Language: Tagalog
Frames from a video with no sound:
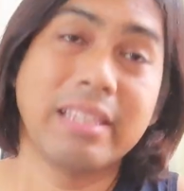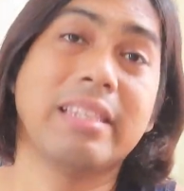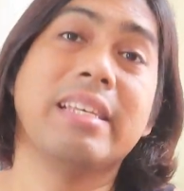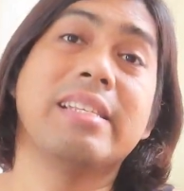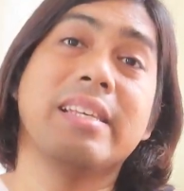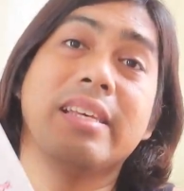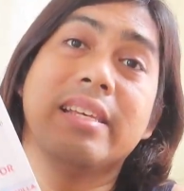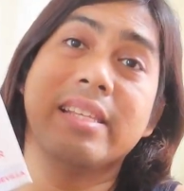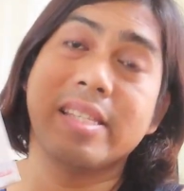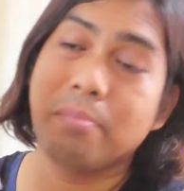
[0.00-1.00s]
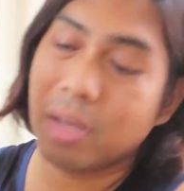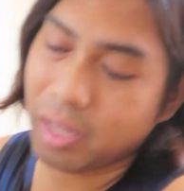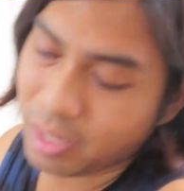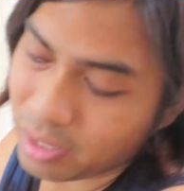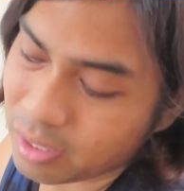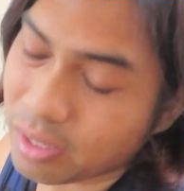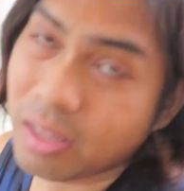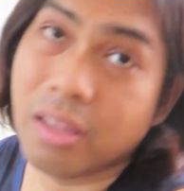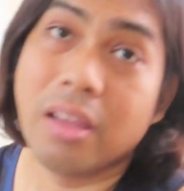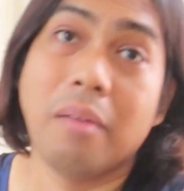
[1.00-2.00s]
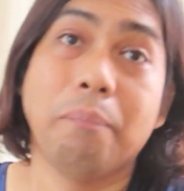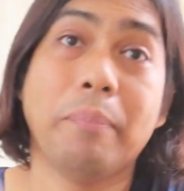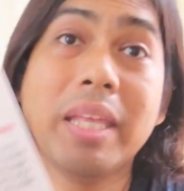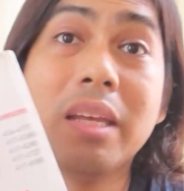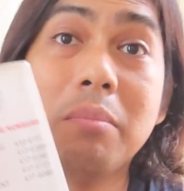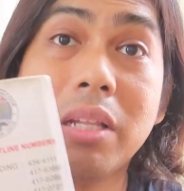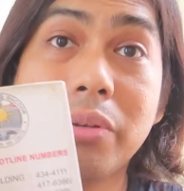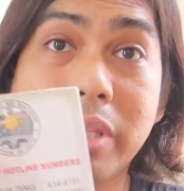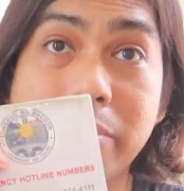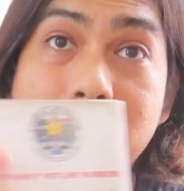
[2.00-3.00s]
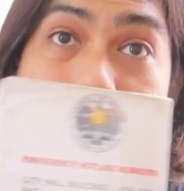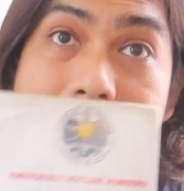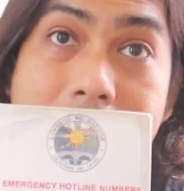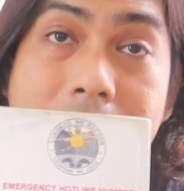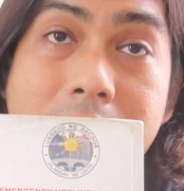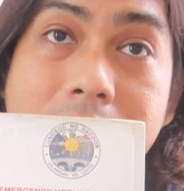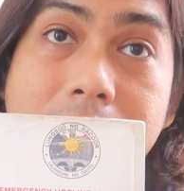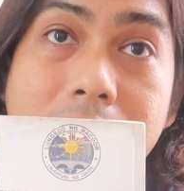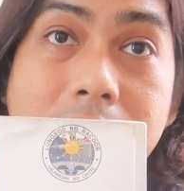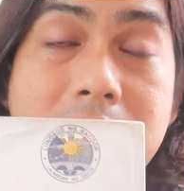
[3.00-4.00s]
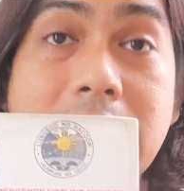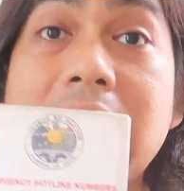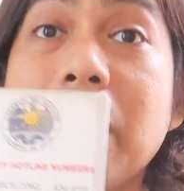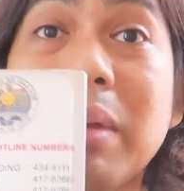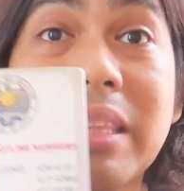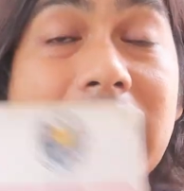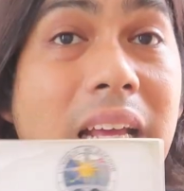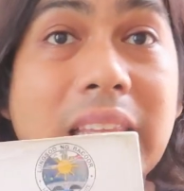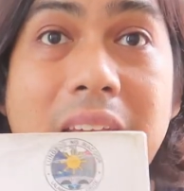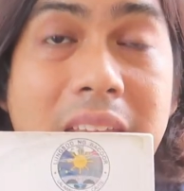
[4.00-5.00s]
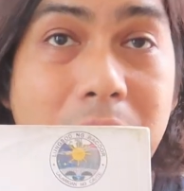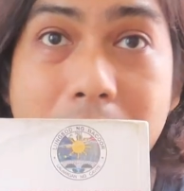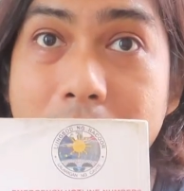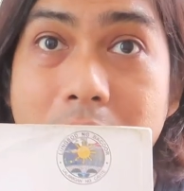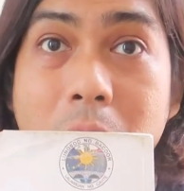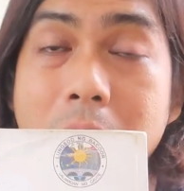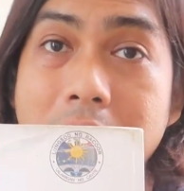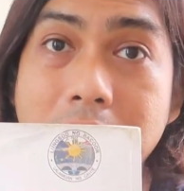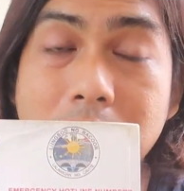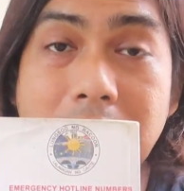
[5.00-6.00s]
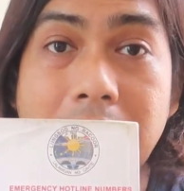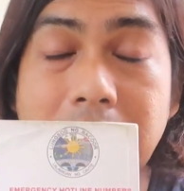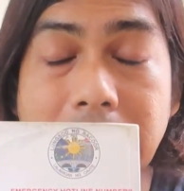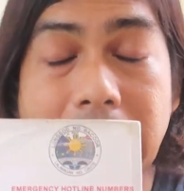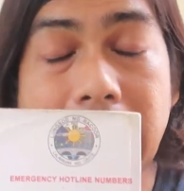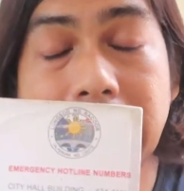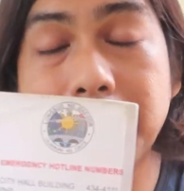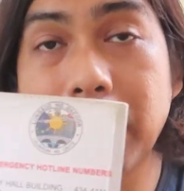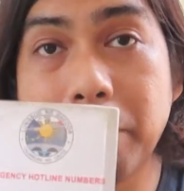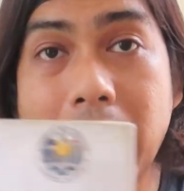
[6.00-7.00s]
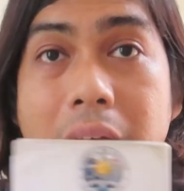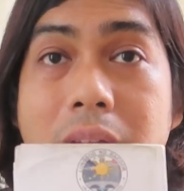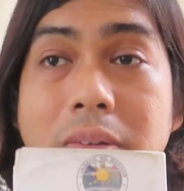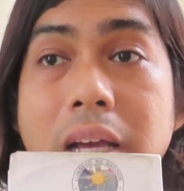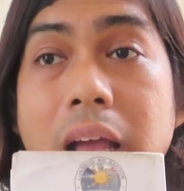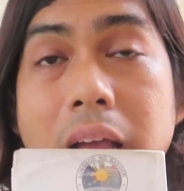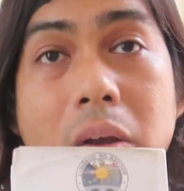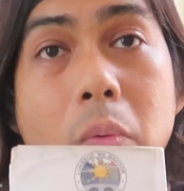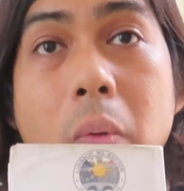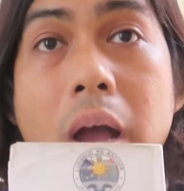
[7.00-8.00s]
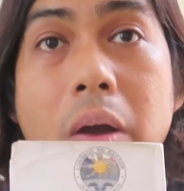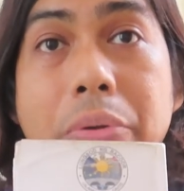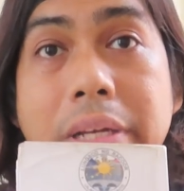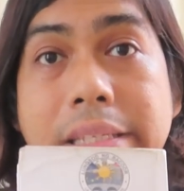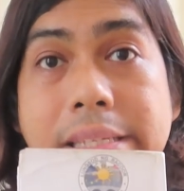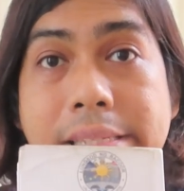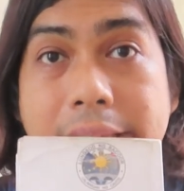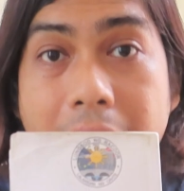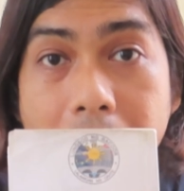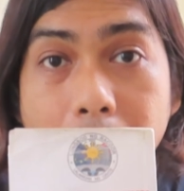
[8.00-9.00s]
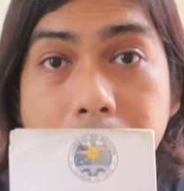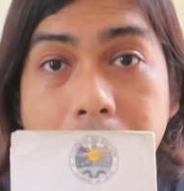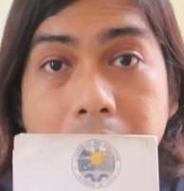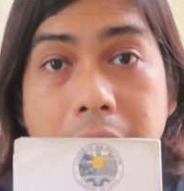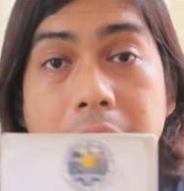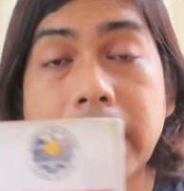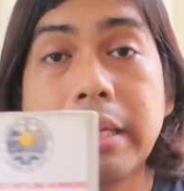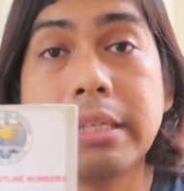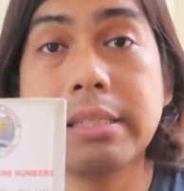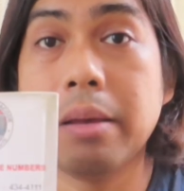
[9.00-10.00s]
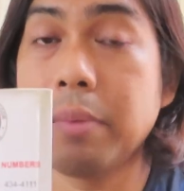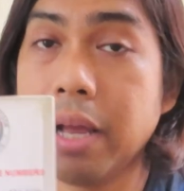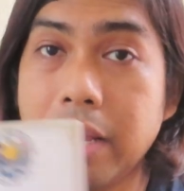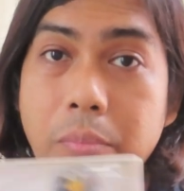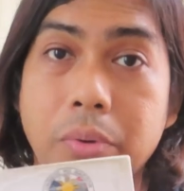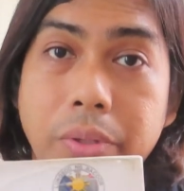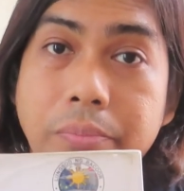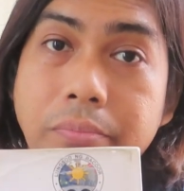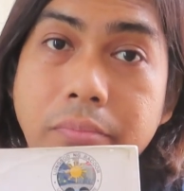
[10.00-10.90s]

This is my PWD booklet. Salamat na lang dahil meron akong ganito dahil kahit papaano nakakakuha ako ng discount sa mga gamot.